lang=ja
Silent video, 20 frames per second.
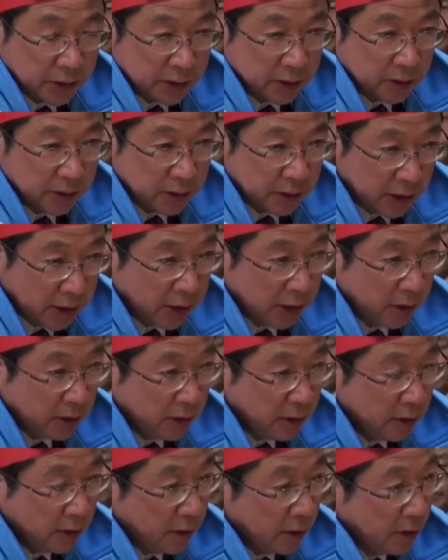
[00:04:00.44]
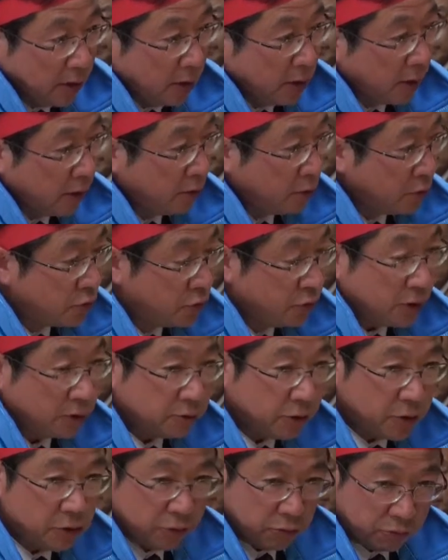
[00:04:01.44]
帯があの修
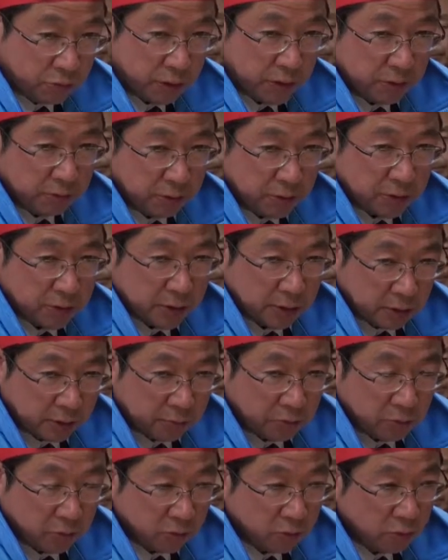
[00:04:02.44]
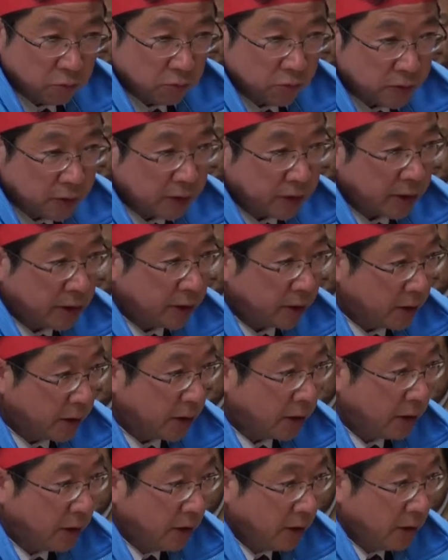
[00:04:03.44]
学援助を受けてるんですけれどもこの世帯
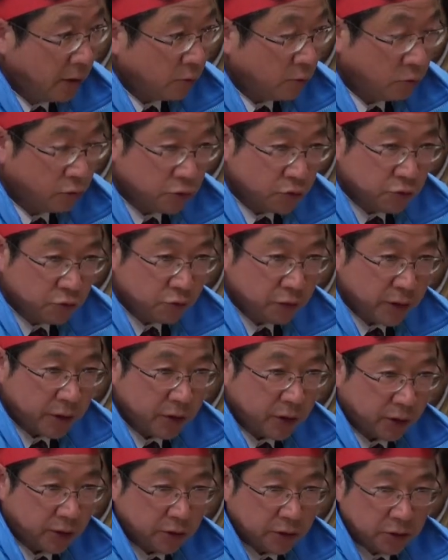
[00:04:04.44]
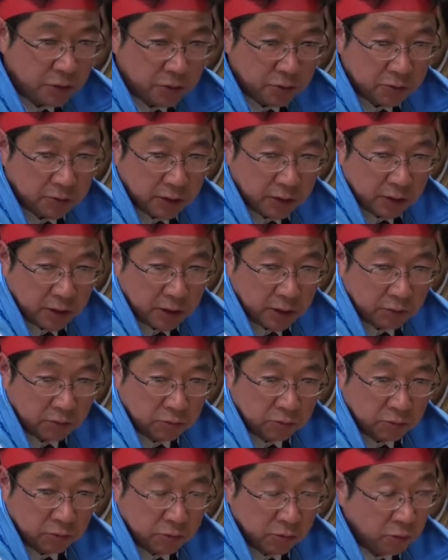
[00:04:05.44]
がこの10年間で実はあの
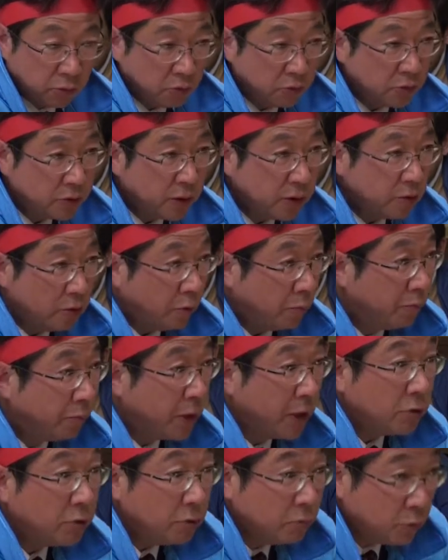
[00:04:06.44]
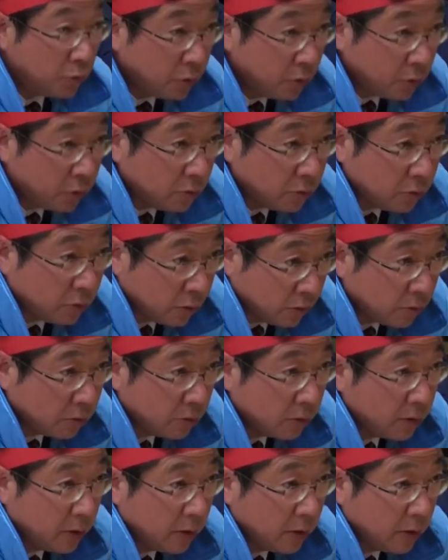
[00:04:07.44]
4600人も増えてるんですよ